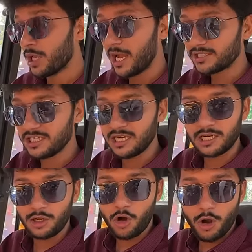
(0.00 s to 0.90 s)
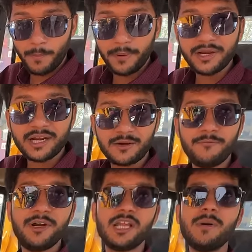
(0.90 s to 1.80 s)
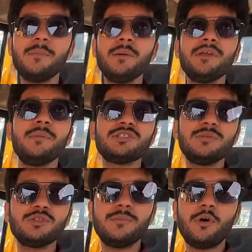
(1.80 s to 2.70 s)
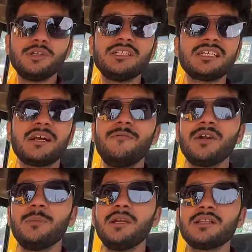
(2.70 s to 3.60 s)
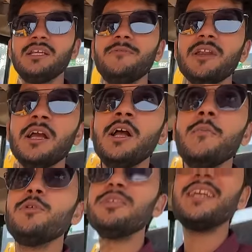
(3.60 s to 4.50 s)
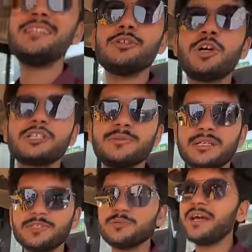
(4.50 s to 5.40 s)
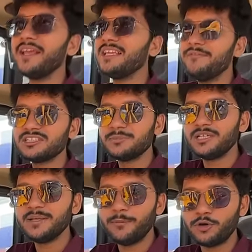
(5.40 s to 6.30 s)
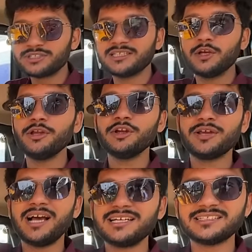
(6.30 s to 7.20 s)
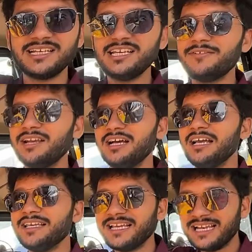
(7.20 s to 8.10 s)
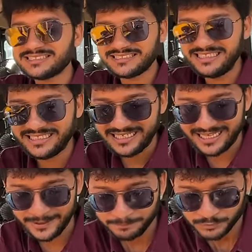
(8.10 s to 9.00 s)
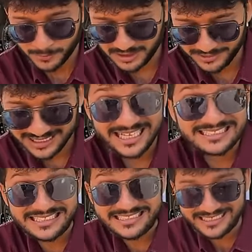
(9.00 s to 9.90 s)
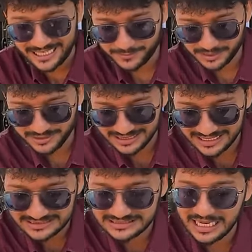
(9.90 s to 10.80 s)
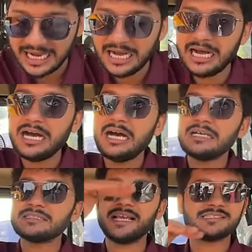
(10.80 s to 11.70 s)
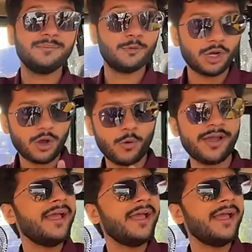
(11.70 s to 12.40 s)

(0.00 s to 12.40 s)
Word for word: अच्छा ऑपरेटर कंफर्ट के मामले में ये मशीन मुझे बहुत ही ज़्यादा कंफर्टेबल लगती है फिर मुझे एक चीज़ और इसमें समझ में आ रही है कि ये विजिबिलिटी बहुत ज़्यादा है क्योंकि जो ग्लास है ना ये वाला ये ग्लास टिंटेड है मतलब ये ग्लास टिंटेड है मतलब ये ग्लास यहाँ से ऐसा मोड़ा हुआ है